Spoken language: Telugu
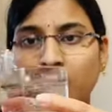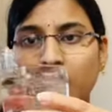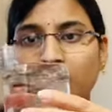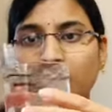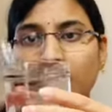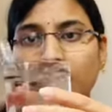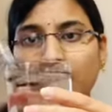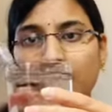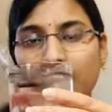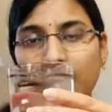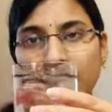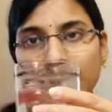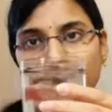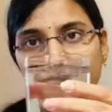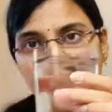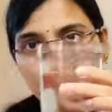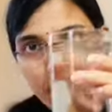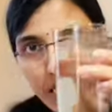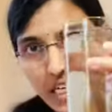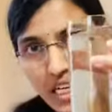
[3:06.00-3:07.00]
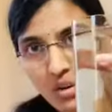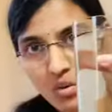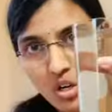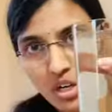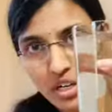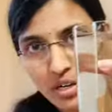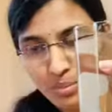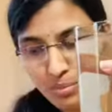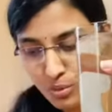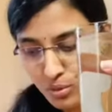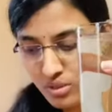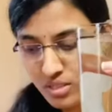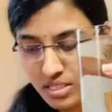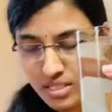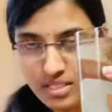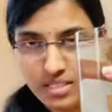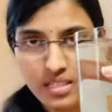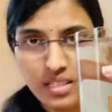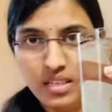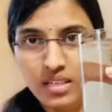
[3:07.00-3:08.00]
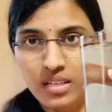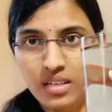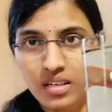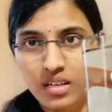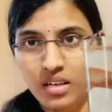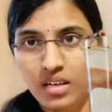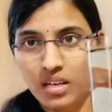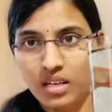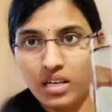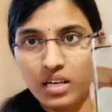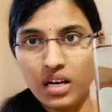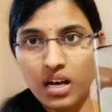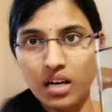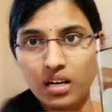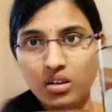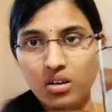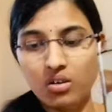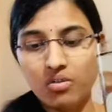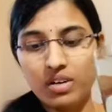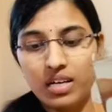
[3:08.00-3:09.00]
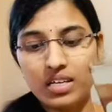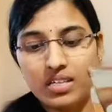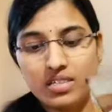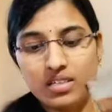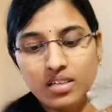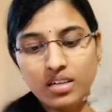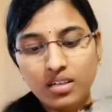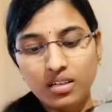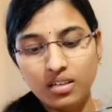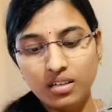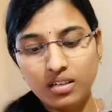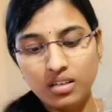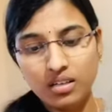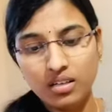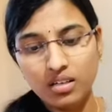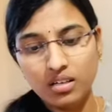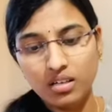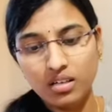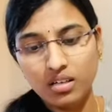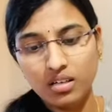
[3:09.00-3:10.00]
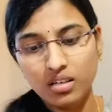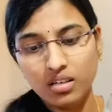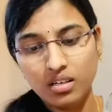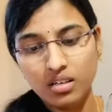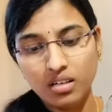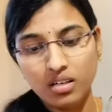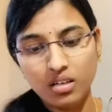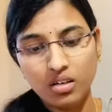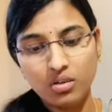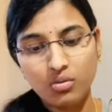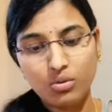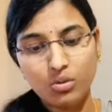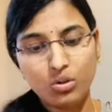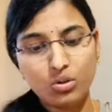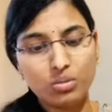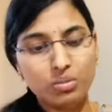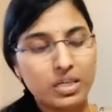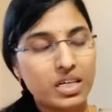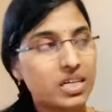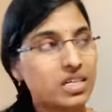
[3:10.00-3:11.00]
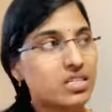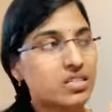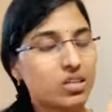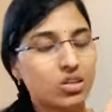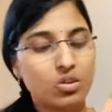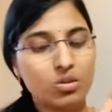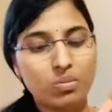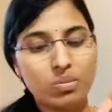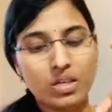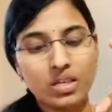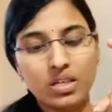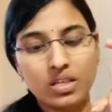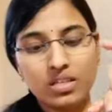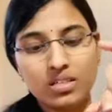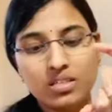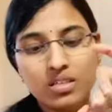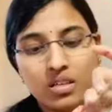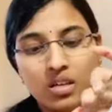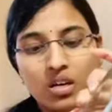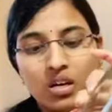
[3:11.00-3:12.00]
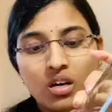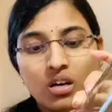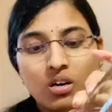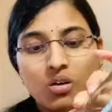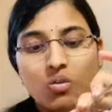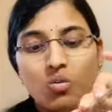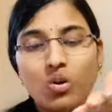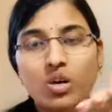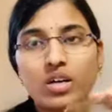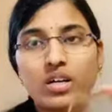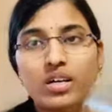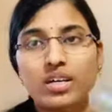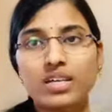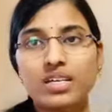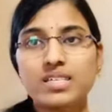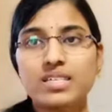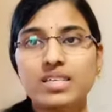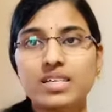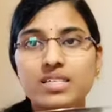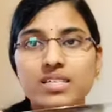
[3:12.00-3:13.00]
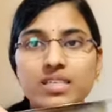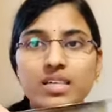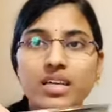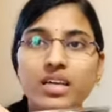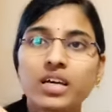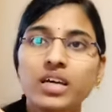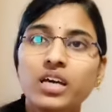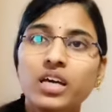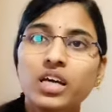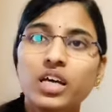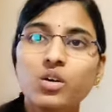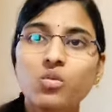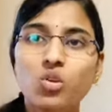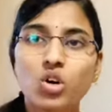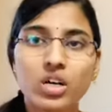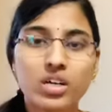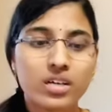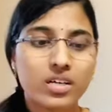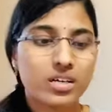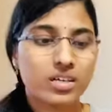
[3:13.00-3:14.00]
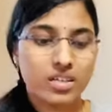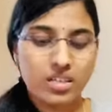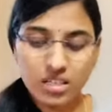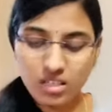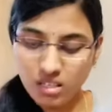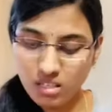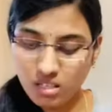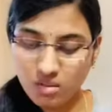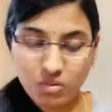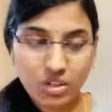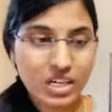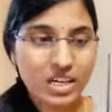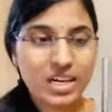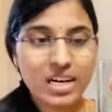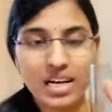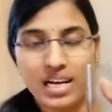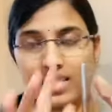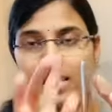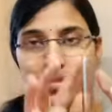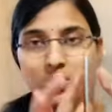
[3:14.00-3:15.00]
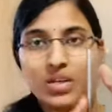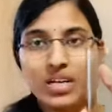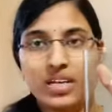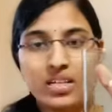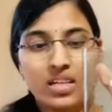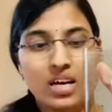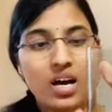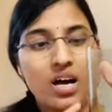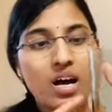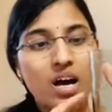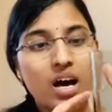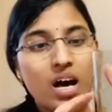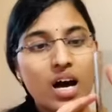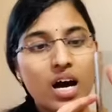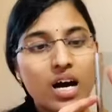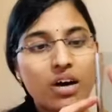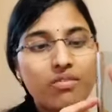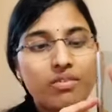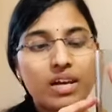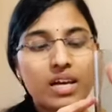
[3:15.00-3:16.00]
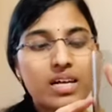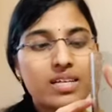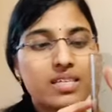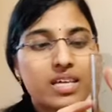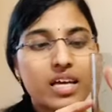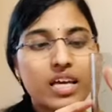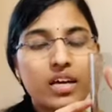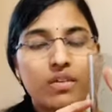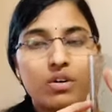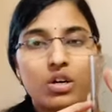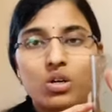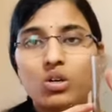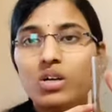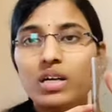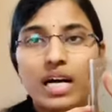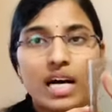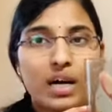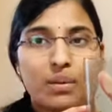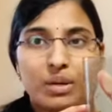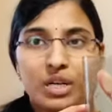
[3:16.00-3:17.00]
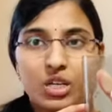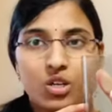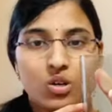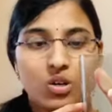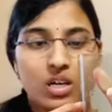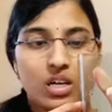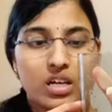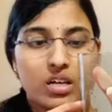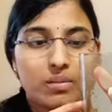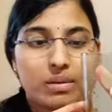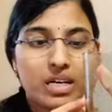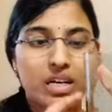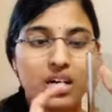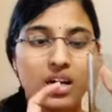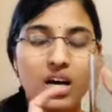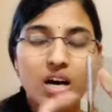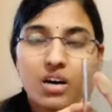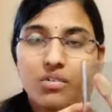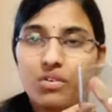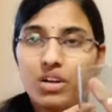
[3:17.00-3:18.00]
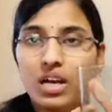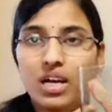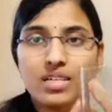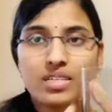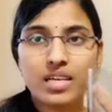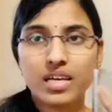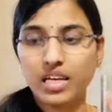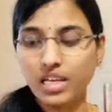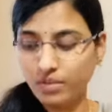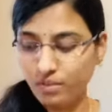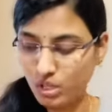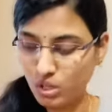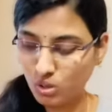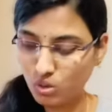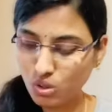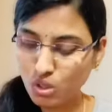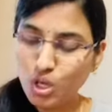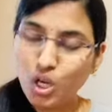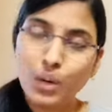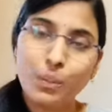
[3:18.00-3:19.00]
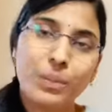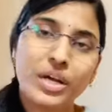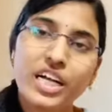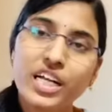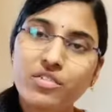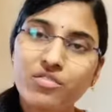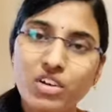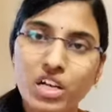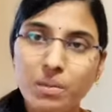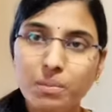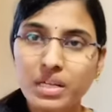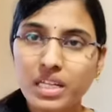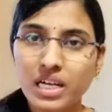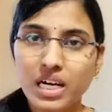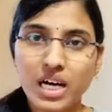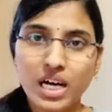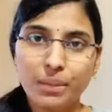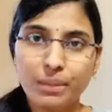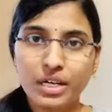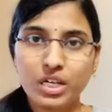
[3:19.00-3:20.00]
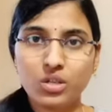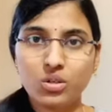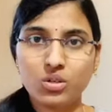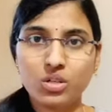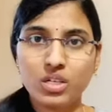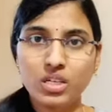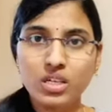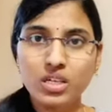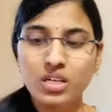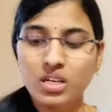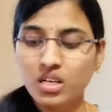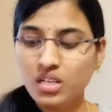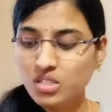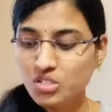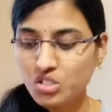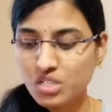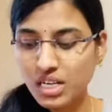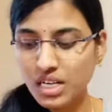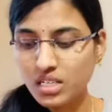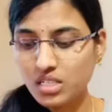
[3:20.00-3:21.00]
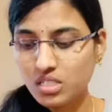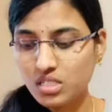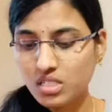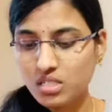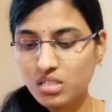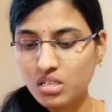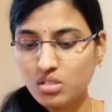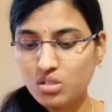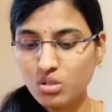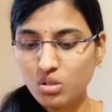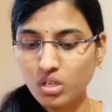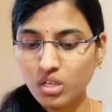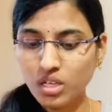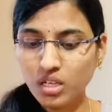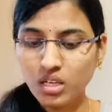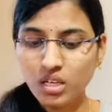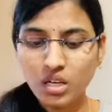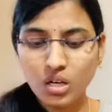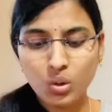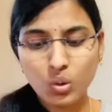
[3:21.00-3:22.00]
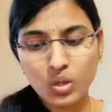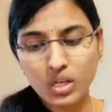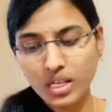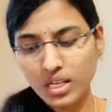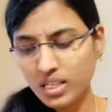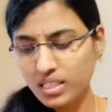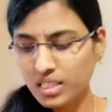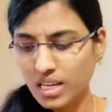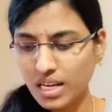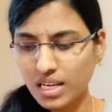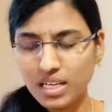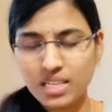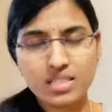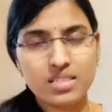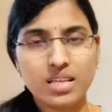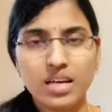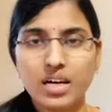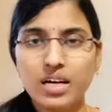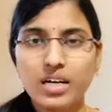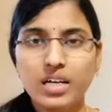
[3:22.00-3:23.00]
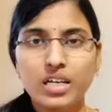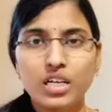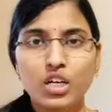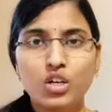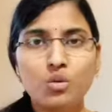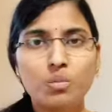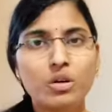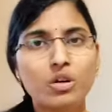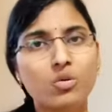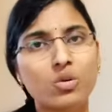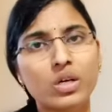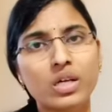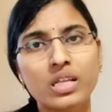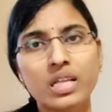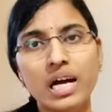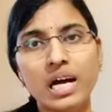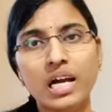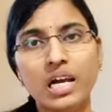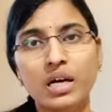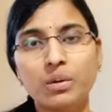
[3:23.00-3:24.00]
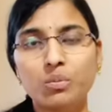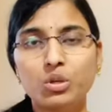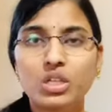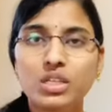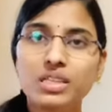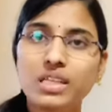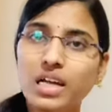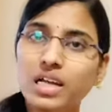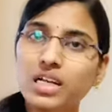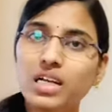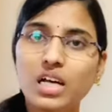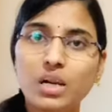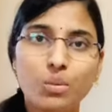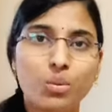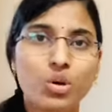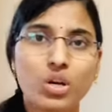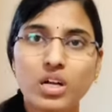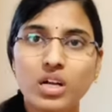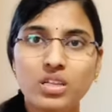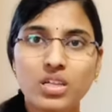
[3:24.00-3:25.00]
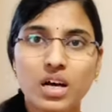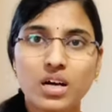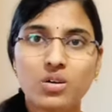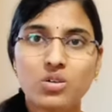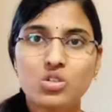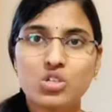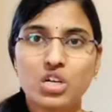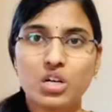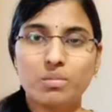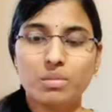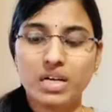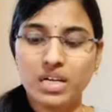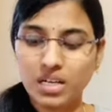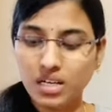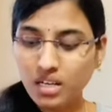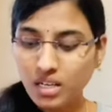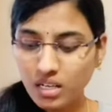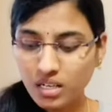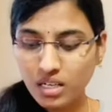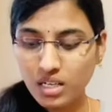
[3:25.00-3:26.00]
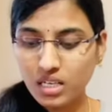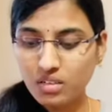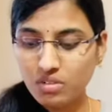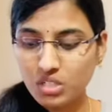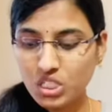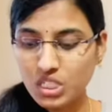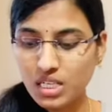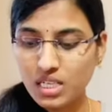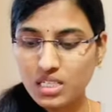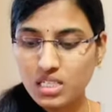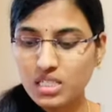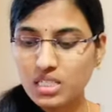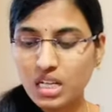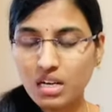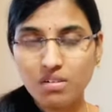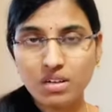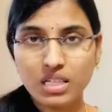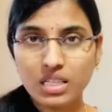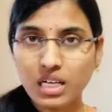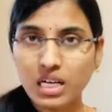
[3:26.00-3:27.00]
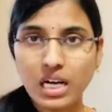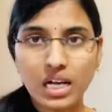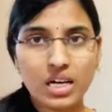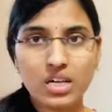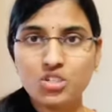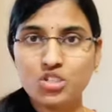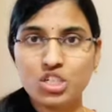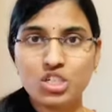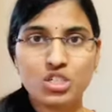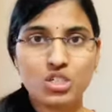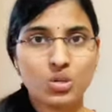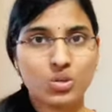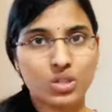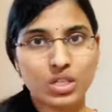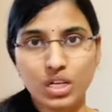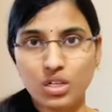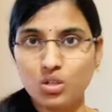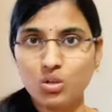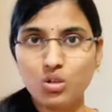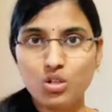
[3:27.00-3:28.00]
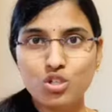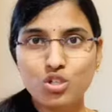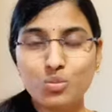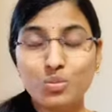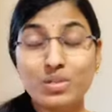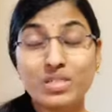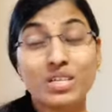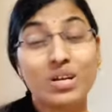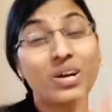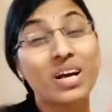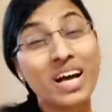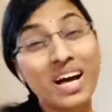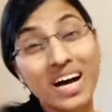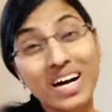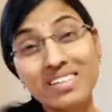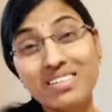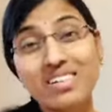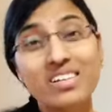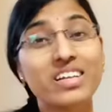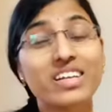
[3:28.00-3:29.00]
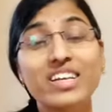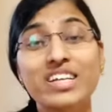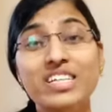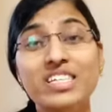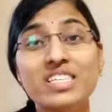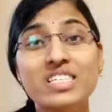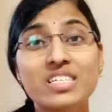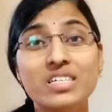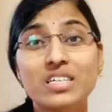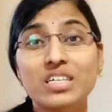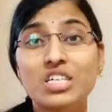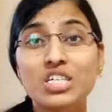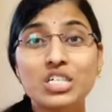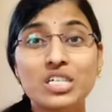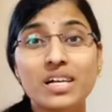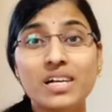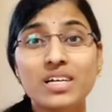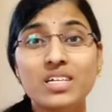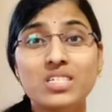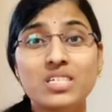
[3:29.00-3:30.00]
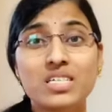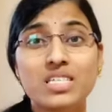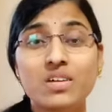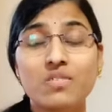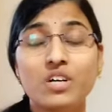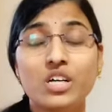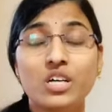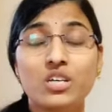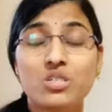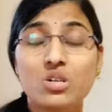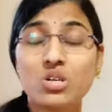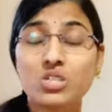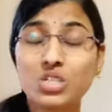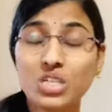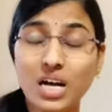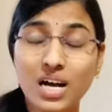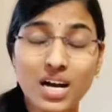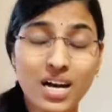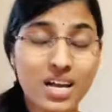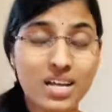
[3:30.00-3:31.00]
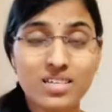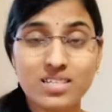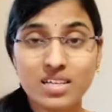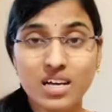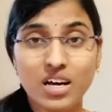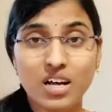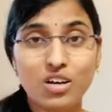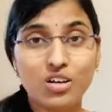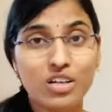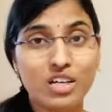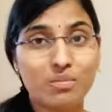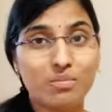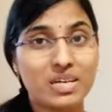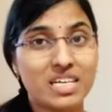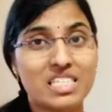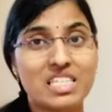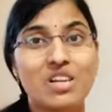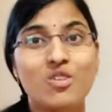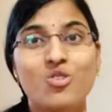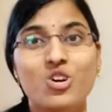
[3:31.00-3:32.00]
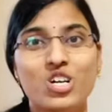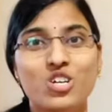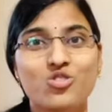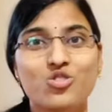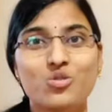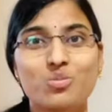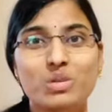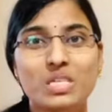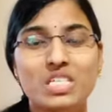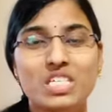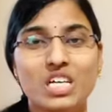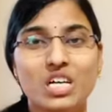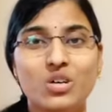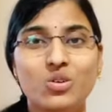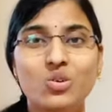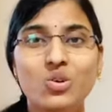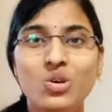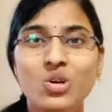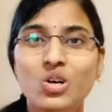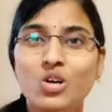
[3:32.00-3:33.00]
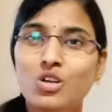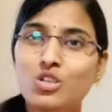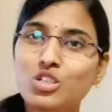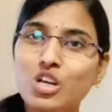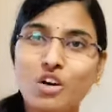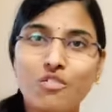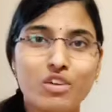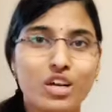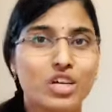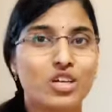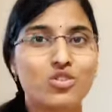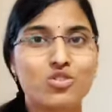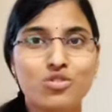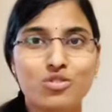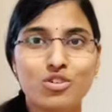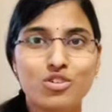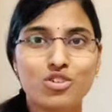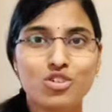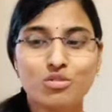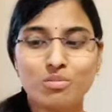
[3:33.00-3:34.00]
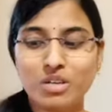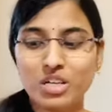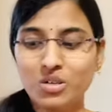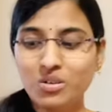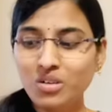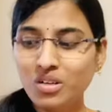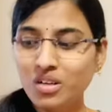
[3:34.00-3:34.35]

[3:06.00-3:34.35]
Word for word: గ్లాస్ నిండా వాటర్ పోసేసి ఈ ఆకులు వేసిన టూ మినిట్స్ ఇద్దు ప్లీజ్ వాటర్ వేసేసి ఈ వాటర్ని వన్ గ్లాస్ ఉంది కదా హాఫ్ గ్లాస్ అయ్యే వరకు కాగబెట్టుకోవాలన్నమాట హాఫ్ గ్లాస్ అయ్యే వరకు మీడియం ఫ్లేమ్ మీద కాగబెట్టుకొని స్ట్రెయిన్ చేసేసుకొని ఉట్టియే తాగేస్తానండి నేను మీరు ఉట్టి తాగలేకపోతే తేనె కలుపుకొని తాగొచ్చు అనమాట నేను ఇవి చేసిన తర్వాత కలర్ చేంజ్ అవుతాయి అది కూడా చూపిస్తాను అసలు నేను ఇనిషియల్గా చేసే వీడియోస్లో చాలాసార్లు నేను బేసిల్ వాటర్ చూపించాను సో అవైనా చూడొచ్చు మీరు